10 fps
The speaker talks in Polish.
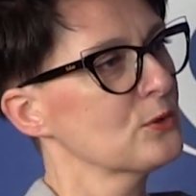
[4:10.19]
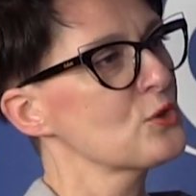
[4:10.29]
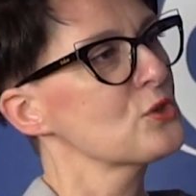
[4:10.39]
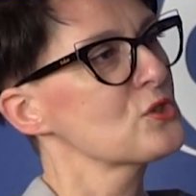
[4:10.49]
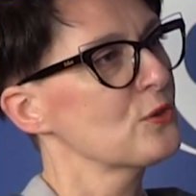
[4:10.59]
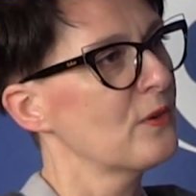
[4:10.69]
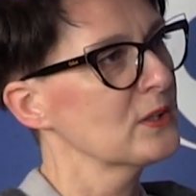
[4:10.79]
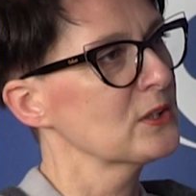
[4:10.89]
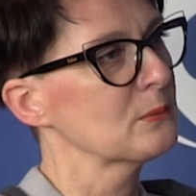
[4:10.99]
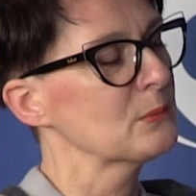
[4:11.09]

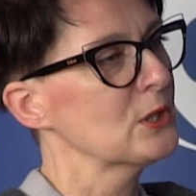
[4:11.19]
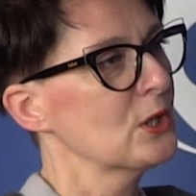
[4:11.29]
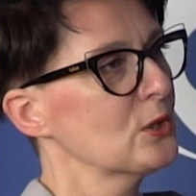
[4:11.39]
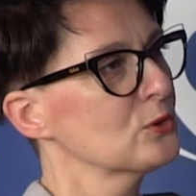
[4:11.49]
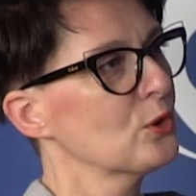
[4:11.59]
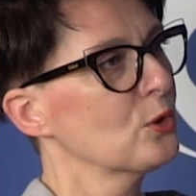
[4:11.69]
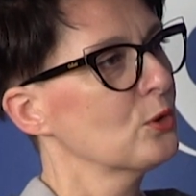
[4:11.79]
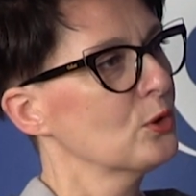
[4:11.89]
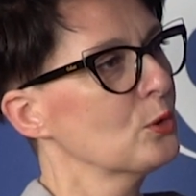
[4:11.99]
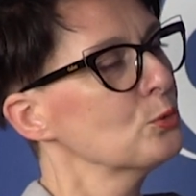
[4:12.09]
dostosowaniem
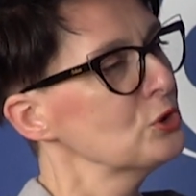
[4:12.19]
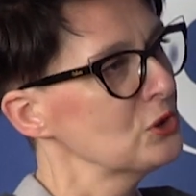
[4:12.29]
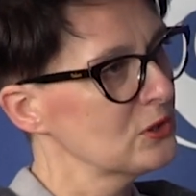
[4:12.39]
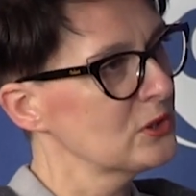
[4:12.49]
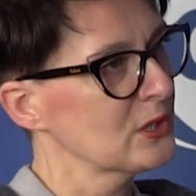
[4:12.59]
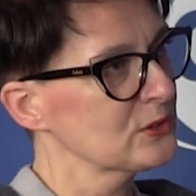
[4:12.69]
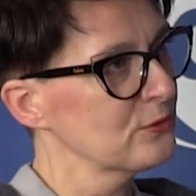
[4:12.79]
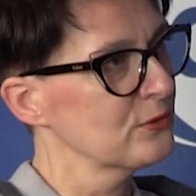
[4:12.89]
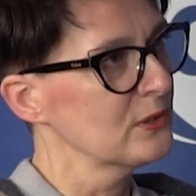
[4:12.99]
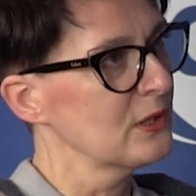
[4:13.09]
do e, unijnej
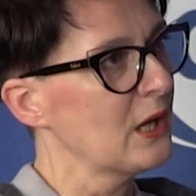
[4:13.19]
dyrektywy,